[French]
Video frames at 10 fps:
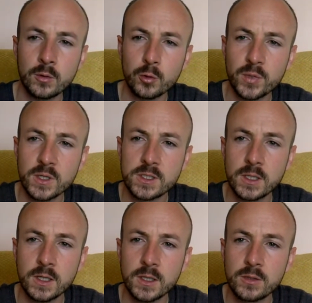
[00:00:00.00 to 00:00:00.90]
Rupert
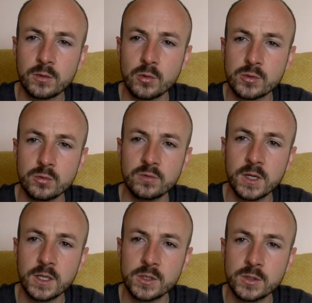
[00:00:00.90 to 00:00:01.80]
Sheldrake dans son
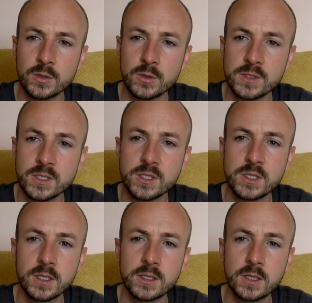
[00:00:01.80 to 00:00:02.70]
ouvrage Ces
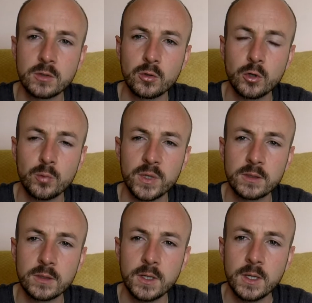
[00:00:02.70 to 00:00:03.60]
chiens qui attendent leur maître